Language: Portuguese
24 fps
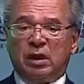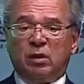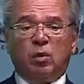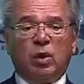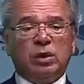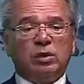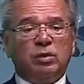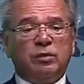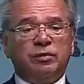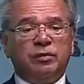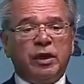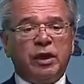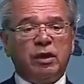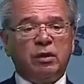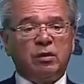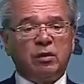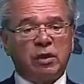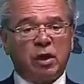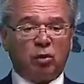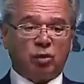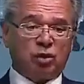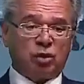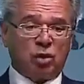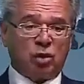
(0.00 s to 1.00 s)
e quando
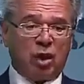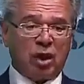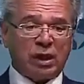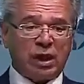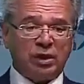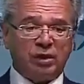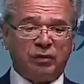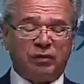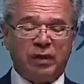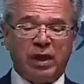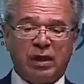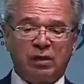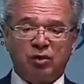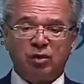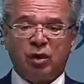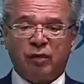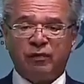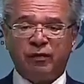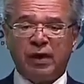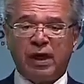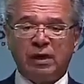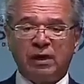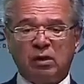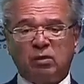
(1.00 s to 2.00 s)
veio, que é um choque adverso
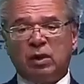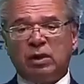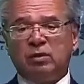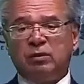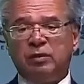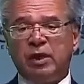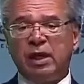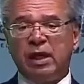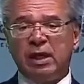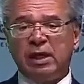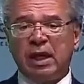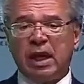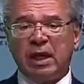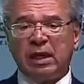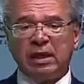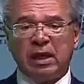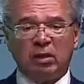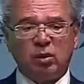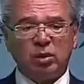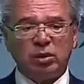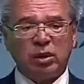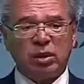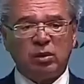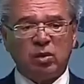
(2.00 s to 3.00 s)
de oferta, e quando veio a
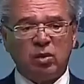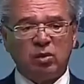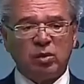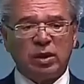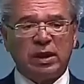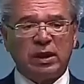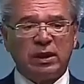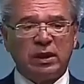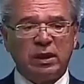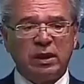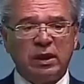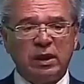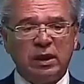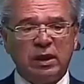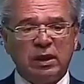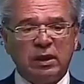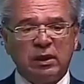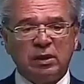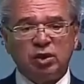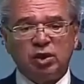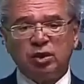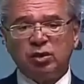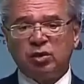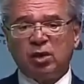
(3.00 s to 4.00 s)
guerra da Rússia com a Ucrânia.
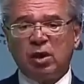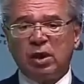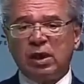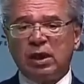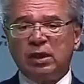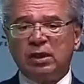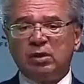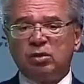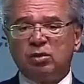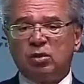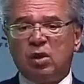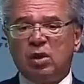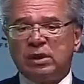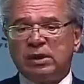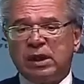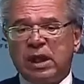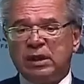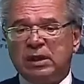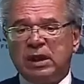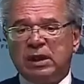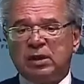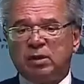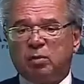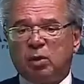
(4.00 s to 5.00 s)
Desorganizou
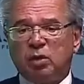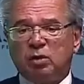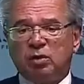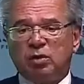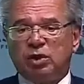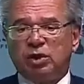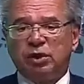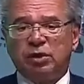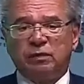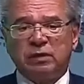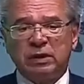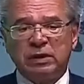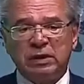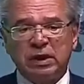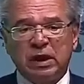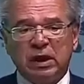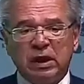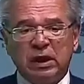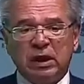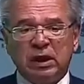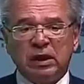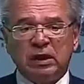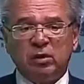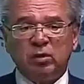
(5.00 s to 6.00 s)
as cadeias produtivas
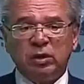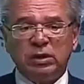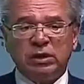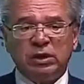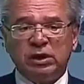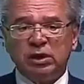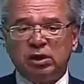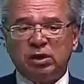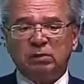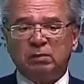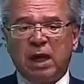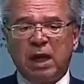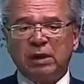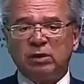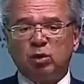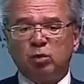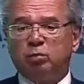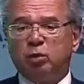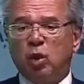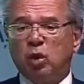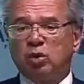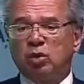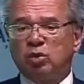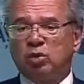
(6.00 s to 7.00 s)
e não existe
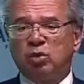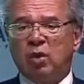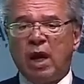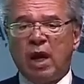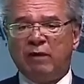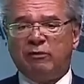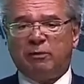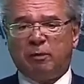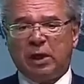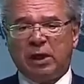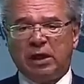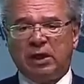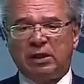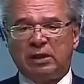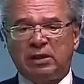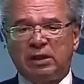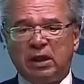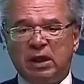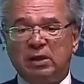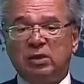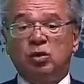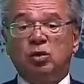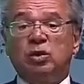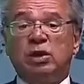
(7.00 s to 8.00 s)
mais o pouso suave para
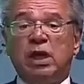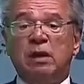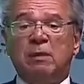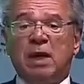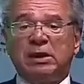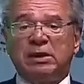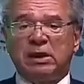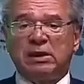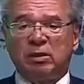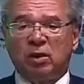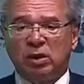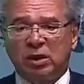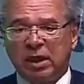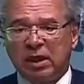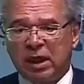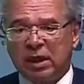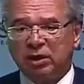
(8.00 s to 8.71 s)
eles. Eles não têm mais essa